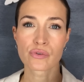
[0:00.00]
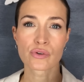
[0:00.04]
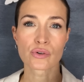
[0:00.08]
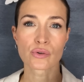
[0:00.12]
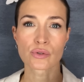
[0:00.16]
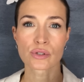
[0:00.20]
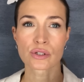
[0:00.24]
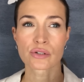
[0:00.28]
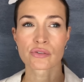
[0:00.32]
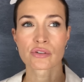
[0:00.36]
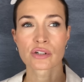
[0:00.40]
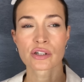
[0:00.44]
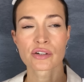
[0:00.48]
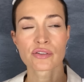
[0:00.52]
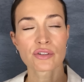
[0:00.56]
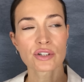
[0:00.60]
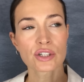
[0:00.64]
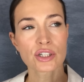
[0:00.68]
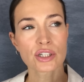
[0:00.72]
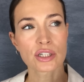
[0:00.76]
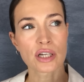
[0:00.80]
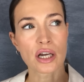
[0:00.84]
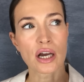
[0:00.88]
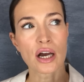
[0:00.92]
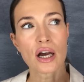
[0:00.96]
розовых
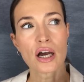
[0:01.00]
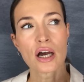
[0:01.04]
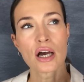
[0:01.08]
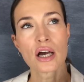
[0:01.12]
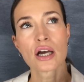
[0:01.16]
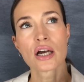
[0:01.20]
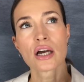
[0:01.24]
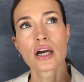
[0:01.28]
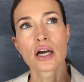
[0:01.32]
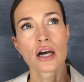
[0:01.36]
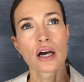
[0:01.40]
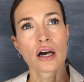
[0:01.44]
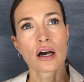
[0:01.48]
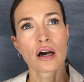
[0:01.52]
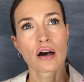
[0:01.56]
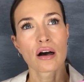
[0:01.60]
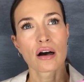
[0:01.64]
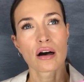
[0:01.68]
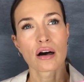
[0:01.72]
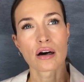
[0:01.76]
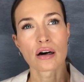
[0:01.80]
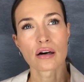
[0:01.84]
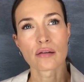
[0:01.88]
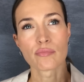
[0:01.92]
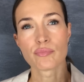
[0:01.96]
вишни,
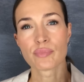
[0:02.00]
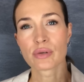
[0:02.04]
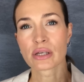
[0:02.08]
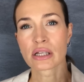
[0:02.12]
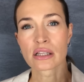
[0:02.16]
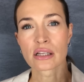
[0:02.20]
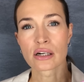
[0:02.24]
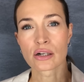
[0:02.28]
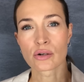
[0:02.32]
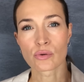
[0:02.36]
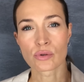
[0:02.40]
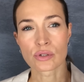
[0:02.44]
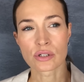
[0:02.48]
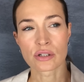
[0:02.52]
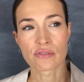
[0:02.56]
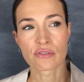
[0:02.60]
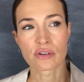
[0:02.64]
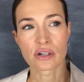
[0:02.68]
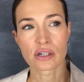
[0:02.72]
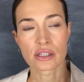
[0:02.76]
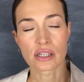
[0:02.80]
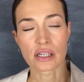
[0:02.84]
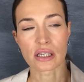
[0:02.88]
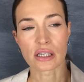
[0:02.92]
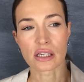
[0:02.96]
а,
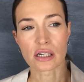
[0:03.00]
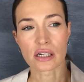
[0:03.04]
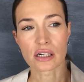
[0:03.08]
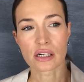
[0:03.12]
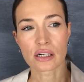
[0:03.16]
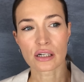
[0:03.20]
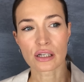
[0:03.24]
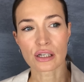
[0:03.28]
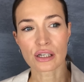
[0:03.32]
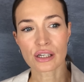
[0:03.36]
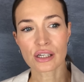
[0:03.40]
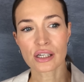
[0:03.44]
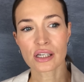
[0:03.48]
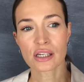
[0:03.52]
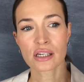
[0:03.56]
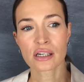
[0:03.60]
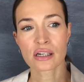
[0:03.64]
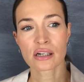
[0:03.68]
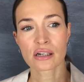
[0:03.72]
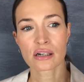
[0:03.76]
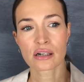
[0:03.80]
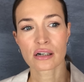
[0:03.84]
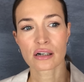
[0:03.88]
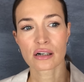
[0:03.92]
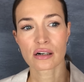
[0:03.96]
бело-розовых таких. И
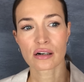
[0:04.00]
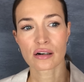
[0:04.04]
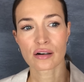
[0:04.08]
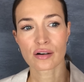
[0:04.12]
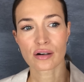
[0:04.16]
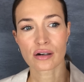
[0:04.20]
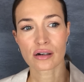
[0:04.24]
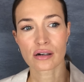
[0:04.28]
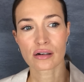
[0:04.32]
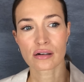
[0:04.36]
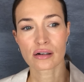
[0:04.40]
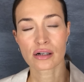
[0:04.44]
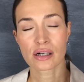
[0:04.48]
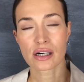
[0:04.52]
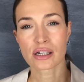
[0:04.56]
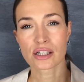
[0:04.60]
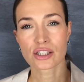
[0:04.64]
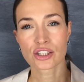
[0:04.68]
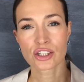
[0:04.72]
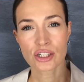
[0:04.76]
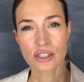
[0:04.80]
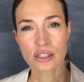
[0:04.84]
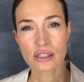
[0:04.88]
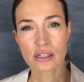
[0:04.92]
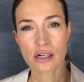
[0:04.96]
а,
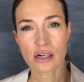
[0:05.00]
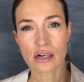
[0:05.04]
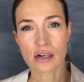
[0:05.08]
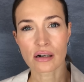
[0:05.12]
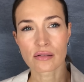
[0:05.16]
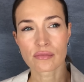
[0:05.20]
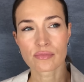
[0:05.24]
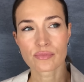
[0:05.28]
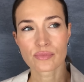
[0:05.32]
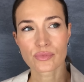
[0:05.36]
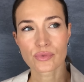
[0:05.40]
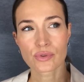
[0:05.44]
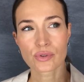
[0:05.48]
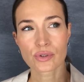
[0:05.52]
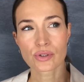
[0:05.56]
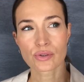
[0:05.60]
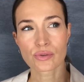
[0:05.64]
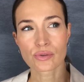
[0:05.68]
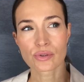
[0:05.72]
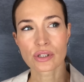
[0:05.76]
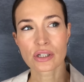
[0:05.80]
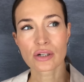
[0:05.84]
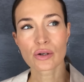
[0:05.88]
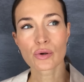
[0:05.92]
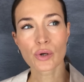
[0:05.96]
горчинка, то есть
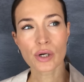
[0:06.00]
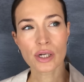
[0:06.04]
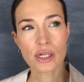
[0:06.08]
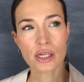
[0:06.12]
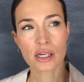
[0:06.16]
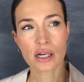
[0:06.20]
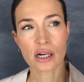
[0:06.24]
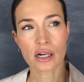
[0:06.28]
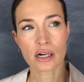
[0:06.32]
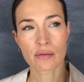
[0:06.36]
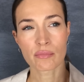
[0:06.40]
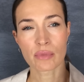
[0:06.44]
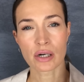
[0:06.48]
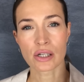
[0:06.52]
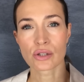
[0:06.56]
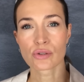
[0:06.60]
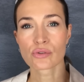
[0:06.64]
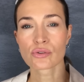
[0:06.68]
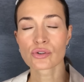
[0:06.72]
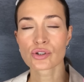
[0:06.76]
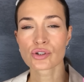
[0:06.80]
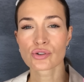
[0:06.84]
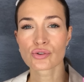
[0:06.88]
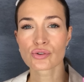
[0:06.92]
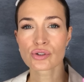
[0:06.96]
он не горький аромат,
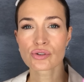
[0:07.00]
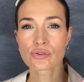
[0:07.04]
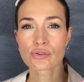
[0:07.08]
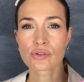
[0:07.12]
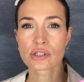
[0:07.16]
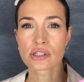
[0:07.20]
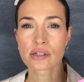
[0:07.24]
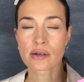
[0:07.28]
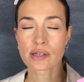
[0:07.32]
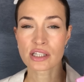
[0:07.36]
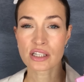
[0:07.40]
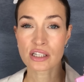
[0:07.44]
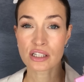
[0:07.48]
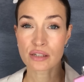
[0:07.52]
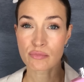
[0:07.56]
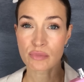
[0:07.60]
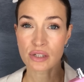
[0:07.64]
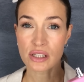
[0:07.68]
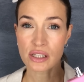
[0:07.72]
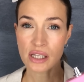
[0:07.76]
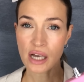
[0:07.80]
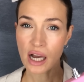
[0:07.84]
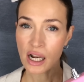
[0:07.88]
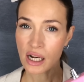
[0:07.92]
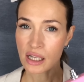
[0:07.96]
но чувствуется здесь
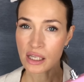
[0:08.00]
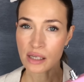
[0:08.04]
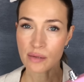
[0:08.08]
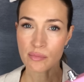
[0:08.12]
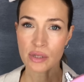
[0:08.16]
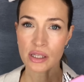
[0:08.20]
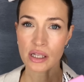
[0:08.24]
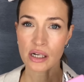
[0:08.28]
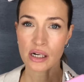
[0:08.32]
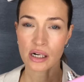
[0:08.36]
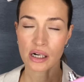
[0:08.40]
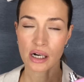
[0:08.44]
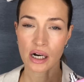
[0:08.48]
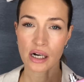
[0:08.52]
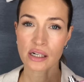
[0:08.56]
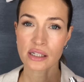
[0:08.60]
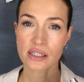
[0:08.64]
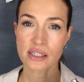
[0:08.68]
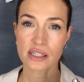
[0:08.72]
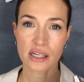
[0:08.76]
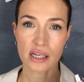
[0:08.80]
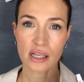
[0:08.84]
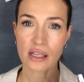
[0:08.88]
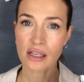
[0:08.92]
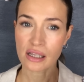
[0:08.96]
миндаль именно как
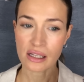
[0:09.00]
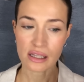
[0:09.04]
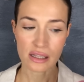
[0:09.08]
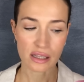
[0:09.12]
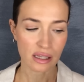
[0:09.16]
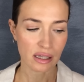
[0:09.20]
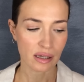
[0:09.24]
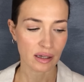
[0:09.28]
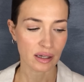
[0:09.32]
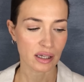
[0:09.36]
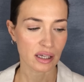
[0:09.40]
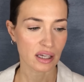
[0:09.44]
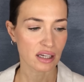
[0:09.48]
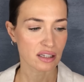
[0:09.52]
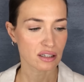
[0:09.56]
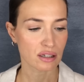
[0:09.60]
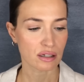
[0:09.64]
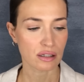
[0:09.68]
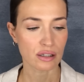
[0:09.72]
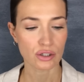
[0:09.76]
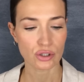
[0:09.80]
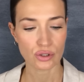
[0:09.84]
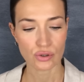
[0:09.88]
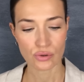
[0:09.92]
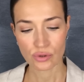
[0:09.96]
цианидный. Я
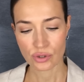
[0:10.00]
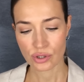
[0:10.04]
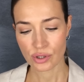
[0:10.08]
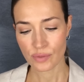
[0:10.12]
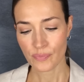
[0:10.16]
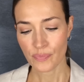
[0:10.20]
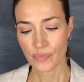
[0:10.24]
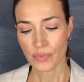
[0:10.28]
соглашусь.